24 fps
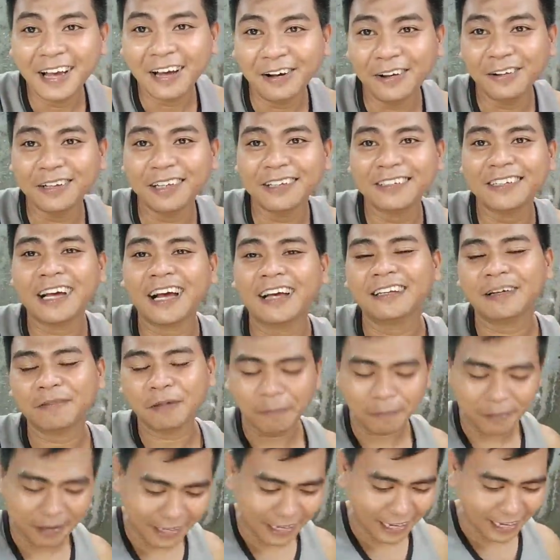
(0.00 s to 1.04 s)
Yun, at saka sa
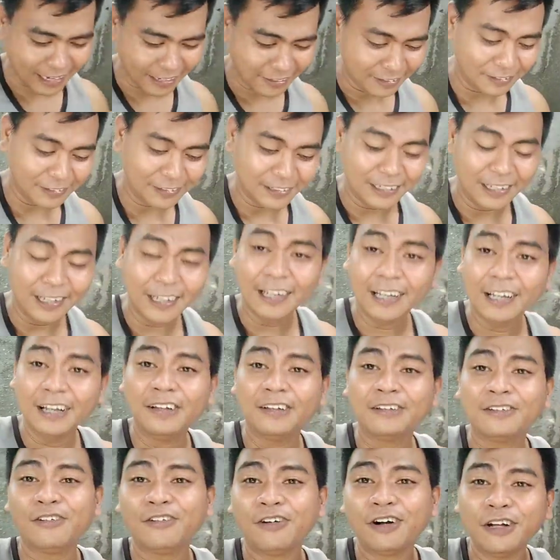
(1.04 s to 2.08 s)
pamilya, yun.
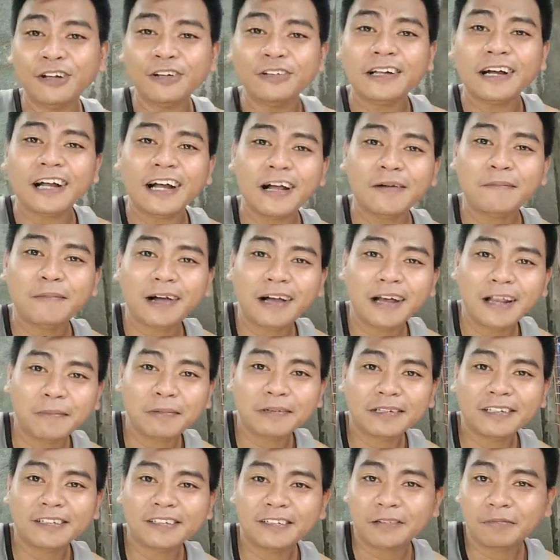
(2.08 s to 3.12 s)
So, ayun na mga
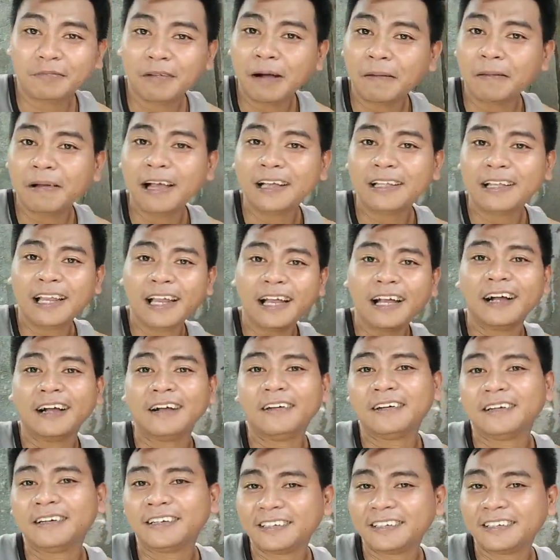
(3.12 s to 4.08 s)
kalapatid, mamaya na lang.